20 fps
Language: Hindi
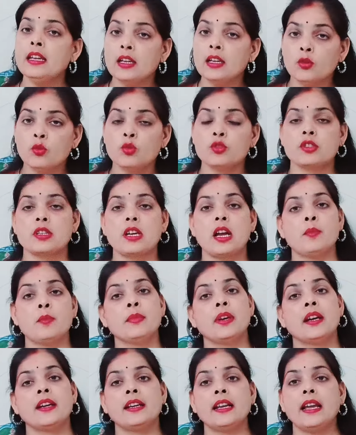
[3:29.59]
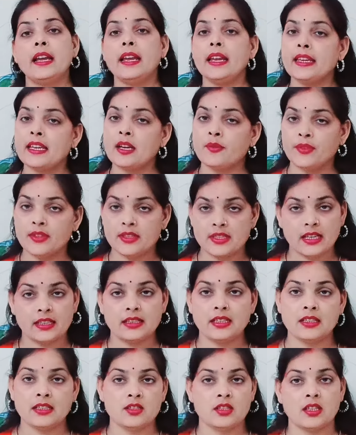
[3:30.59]
कुछ काम करना है या फिर ज़्यादा
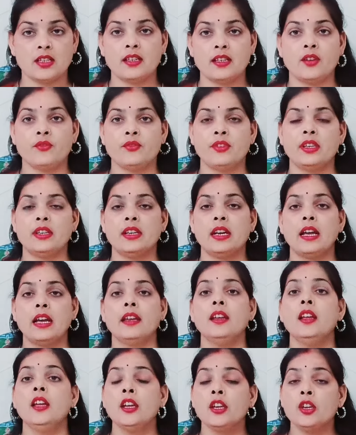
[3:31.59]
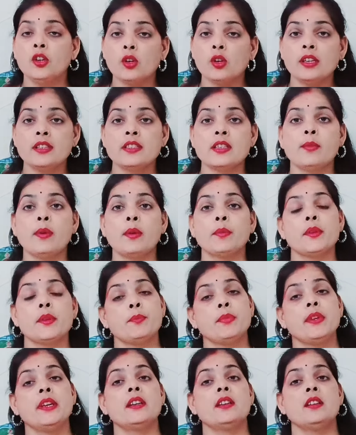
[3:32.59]
चलना फिरना है क्योंकि जब आपके
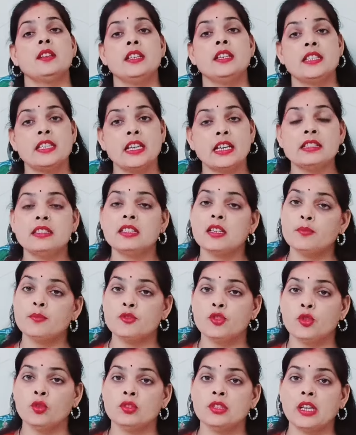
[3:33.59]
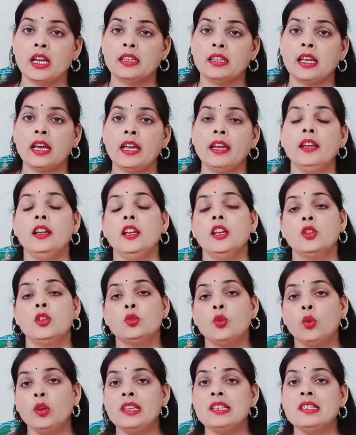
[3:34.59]
पेट नीचे की तरफ झुक जाता है
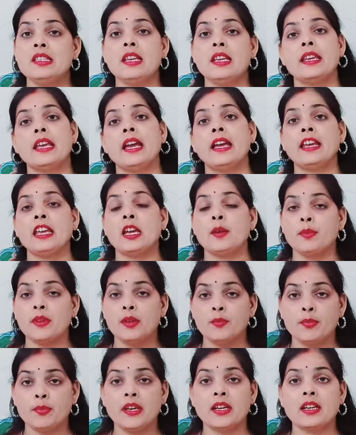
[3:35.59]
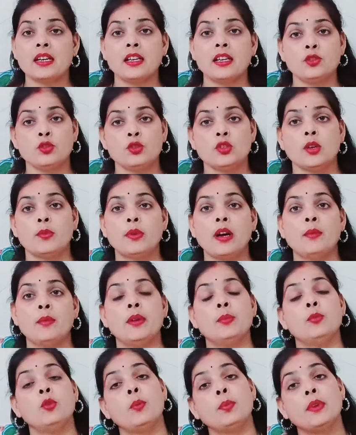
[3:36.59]
तो इससे क्या है कि आपके पेट का जो दबाव है
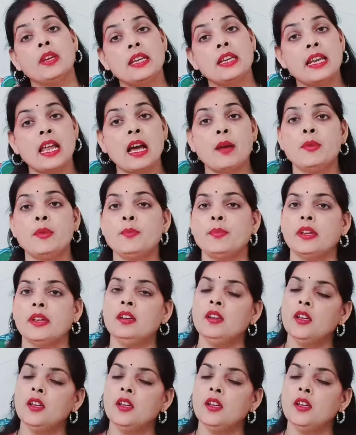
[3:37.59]
वो आपकी नाभि पर